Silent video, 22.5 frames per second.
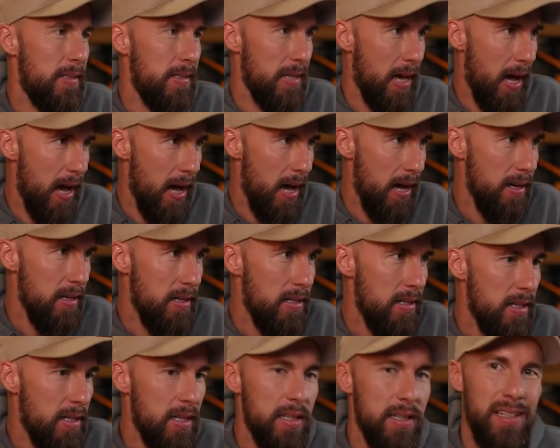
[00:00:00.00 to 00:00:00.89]
Ja,
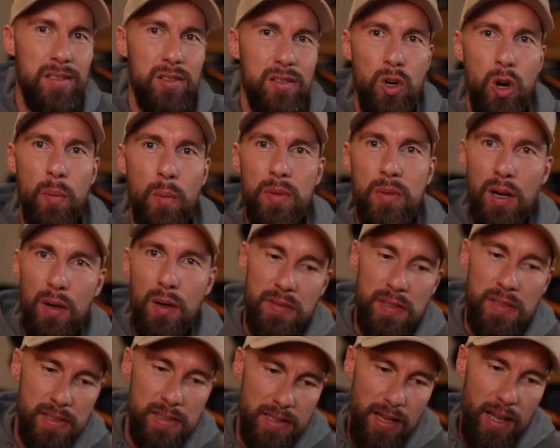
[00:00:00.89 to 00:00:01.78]
das kommt auf
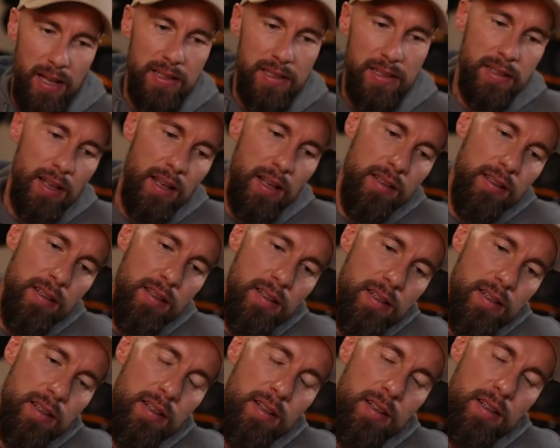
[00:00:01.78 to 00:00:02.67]
das Land an,
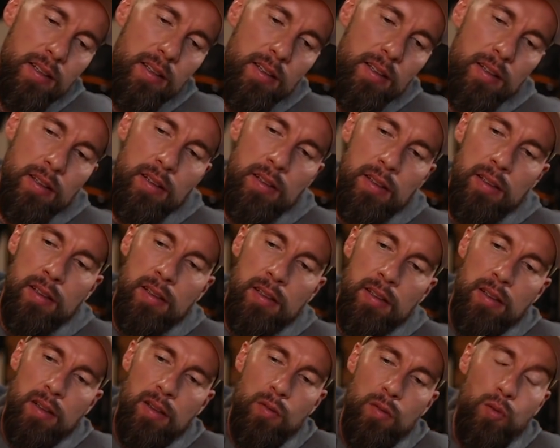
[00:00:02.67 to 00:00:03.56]

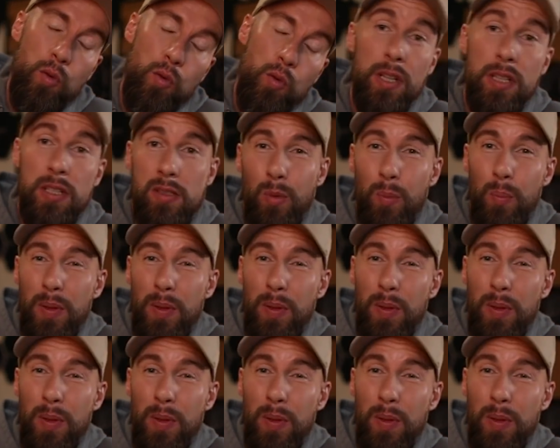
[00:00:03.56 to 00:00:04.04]
wo ich so